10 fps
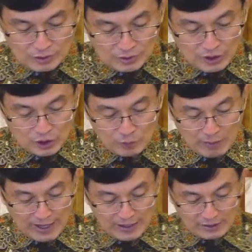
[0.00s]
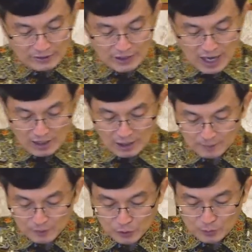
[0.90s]
Ismail
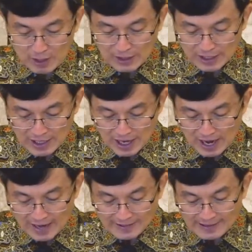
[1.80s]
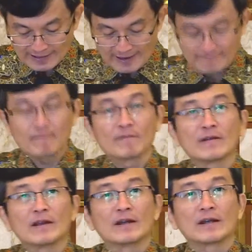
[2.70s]
dianggap sebagai anaknya.
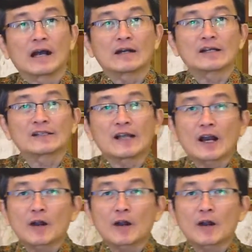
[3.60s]
Karena Sarah